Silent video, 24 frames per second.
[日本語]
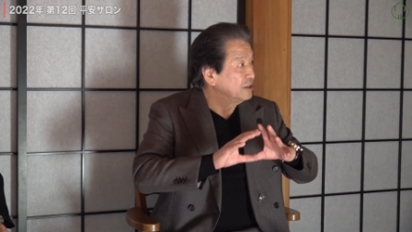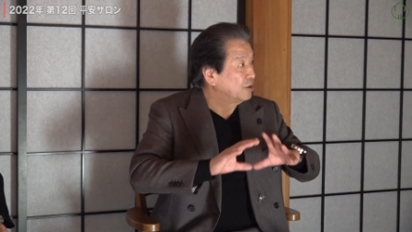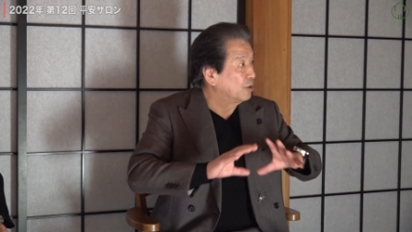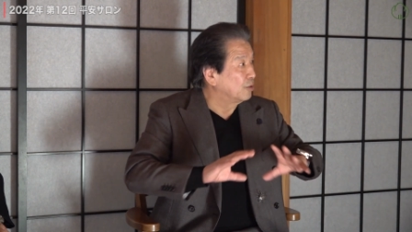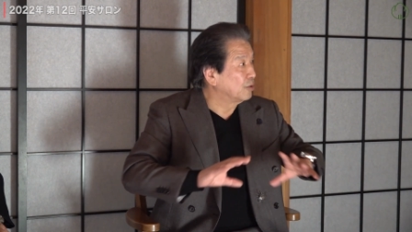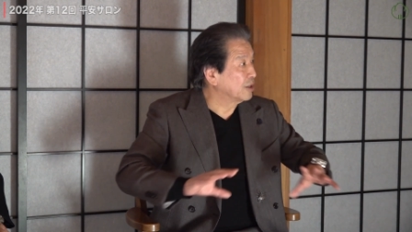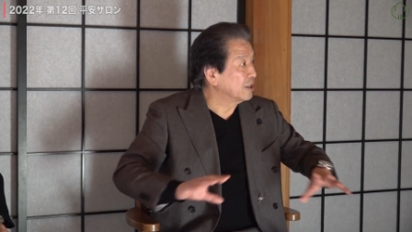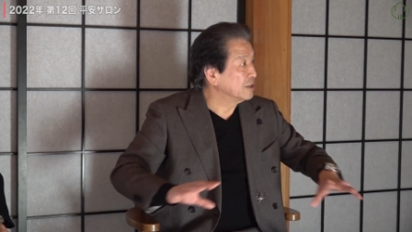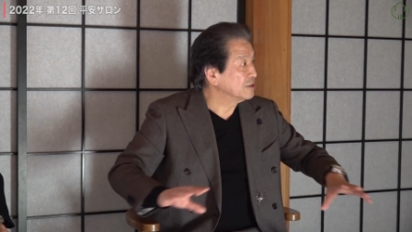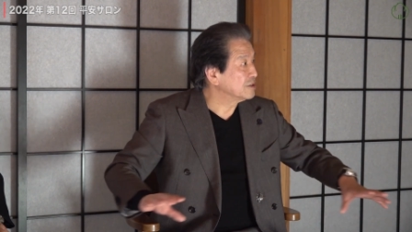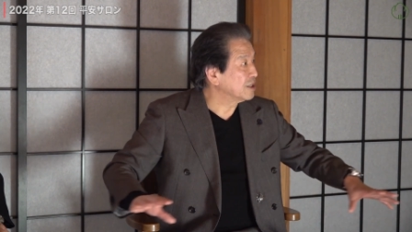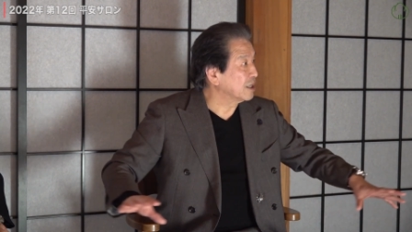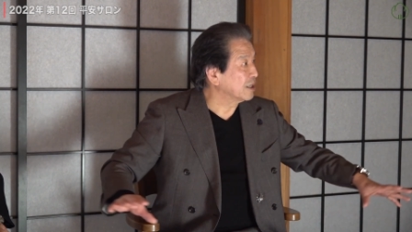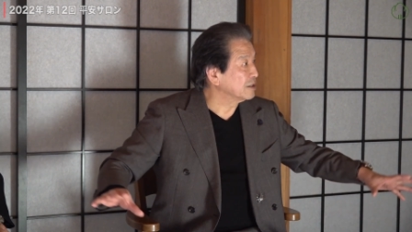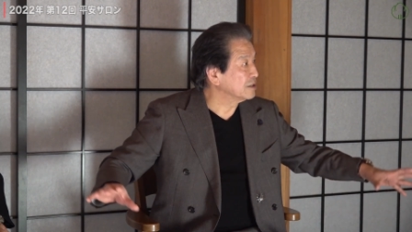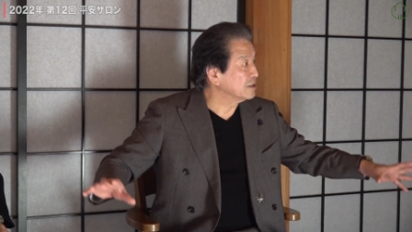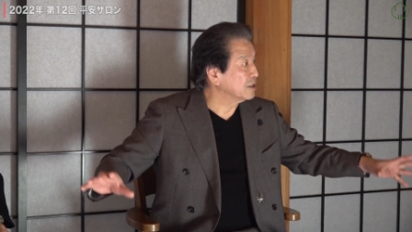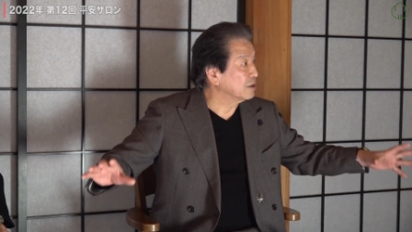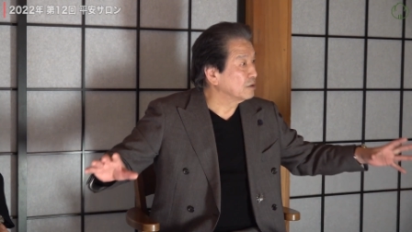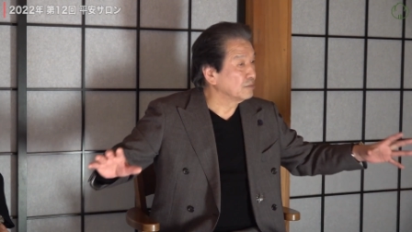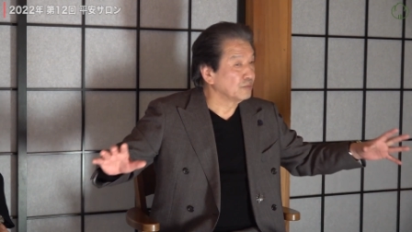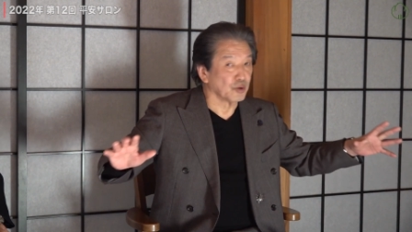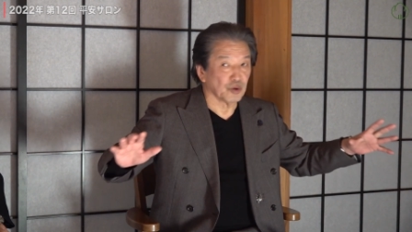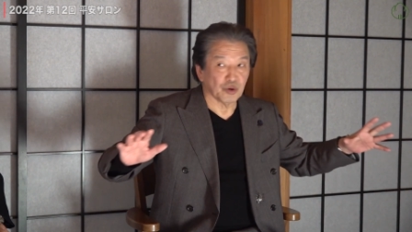表現され
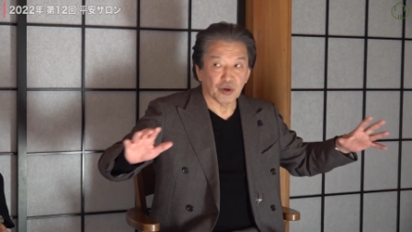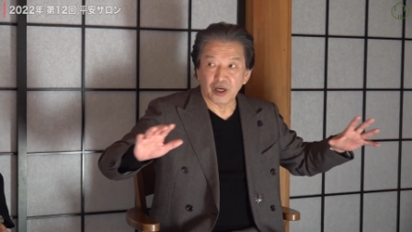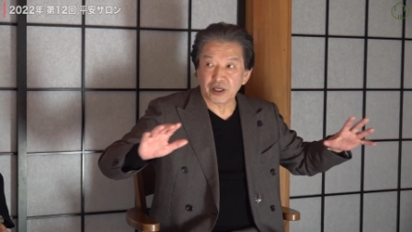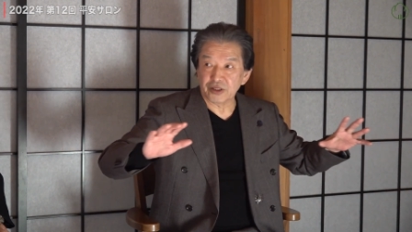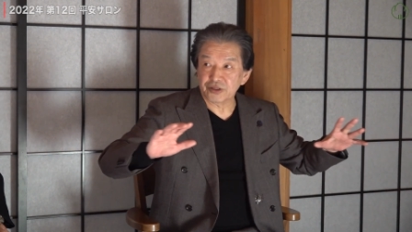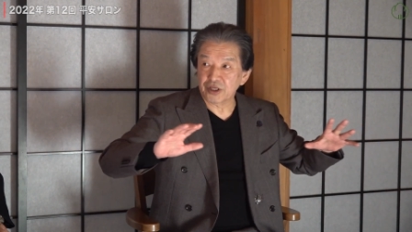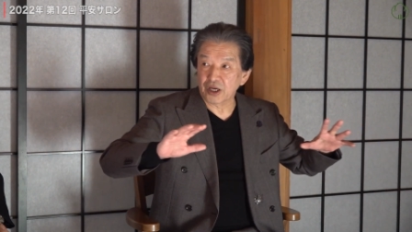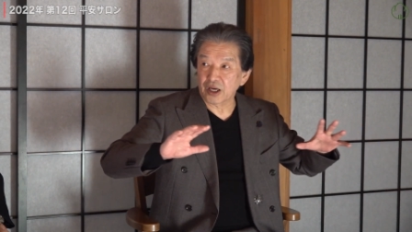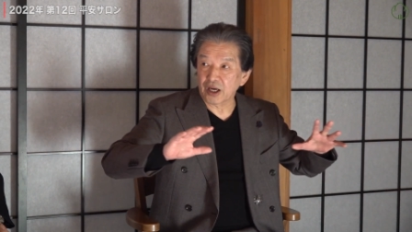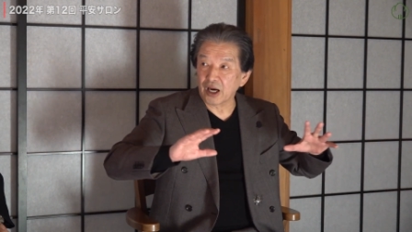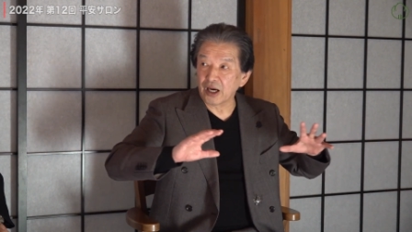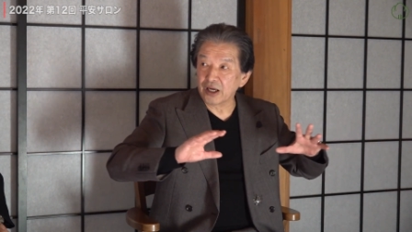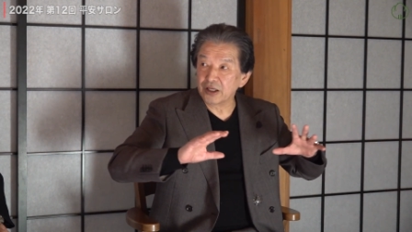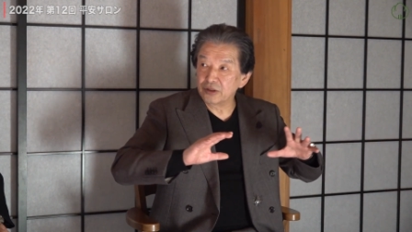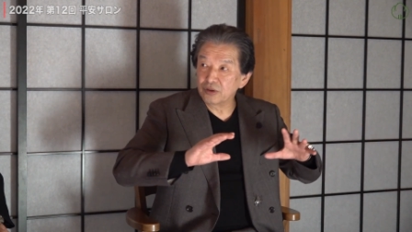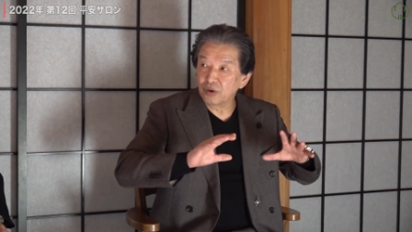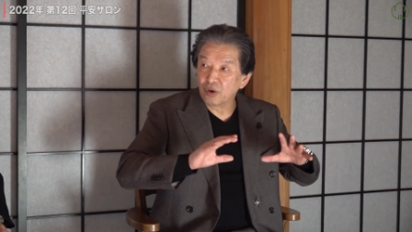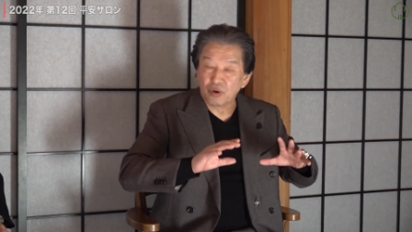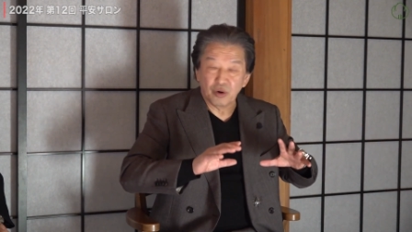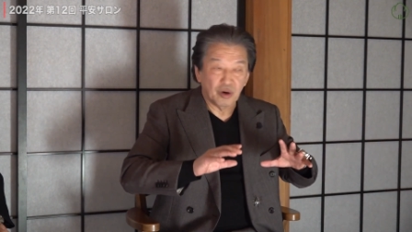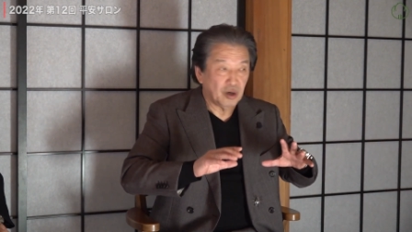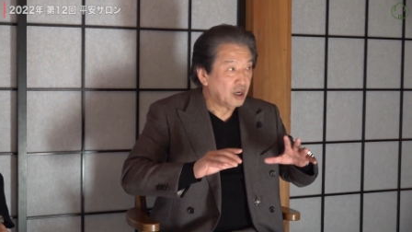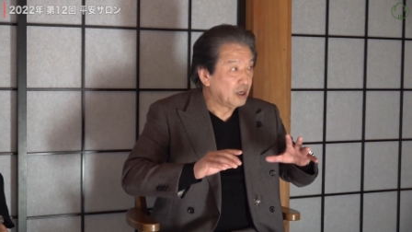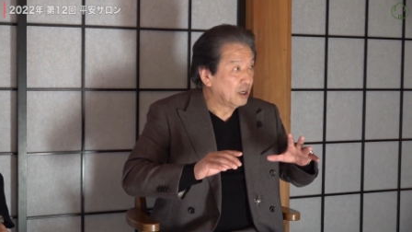ているものが世界
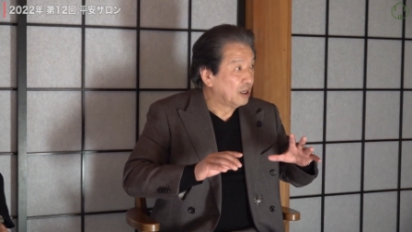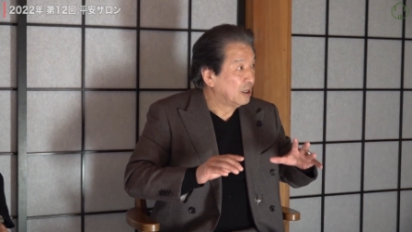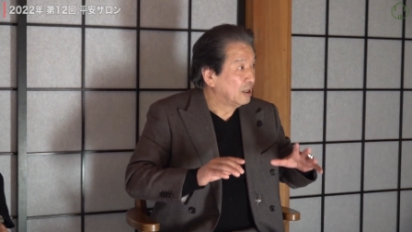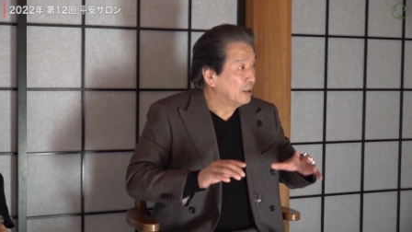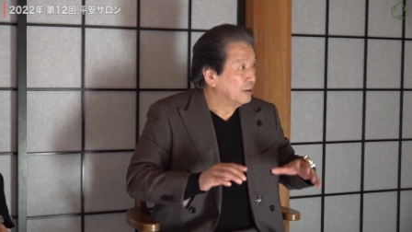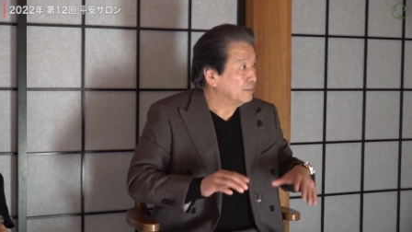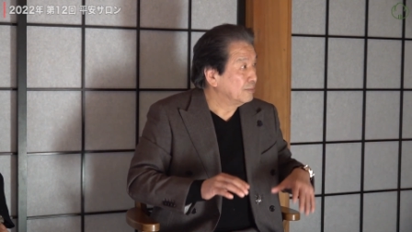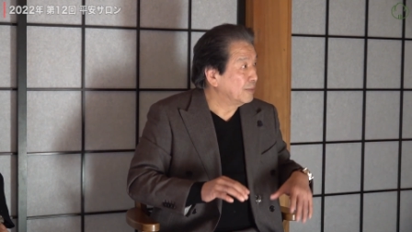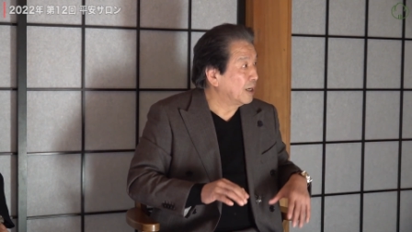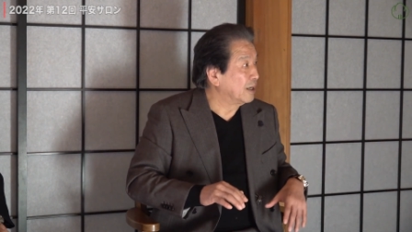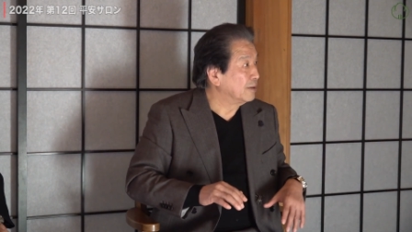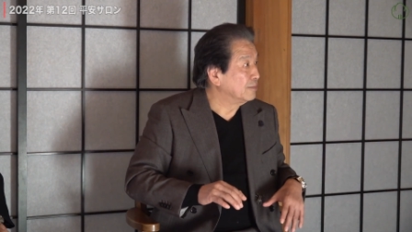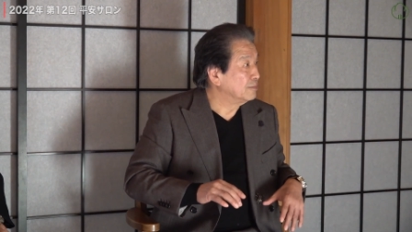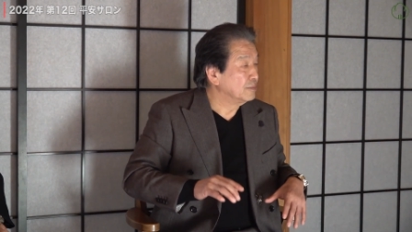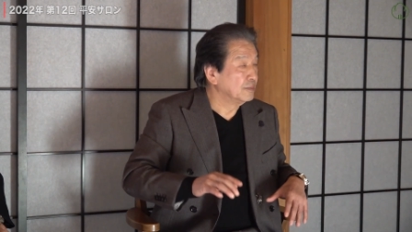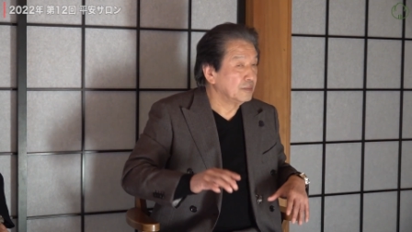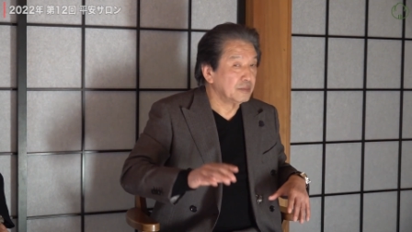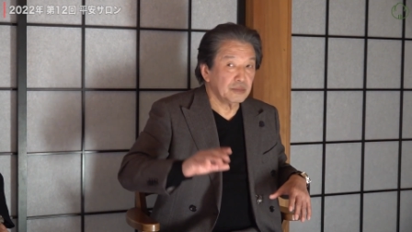のま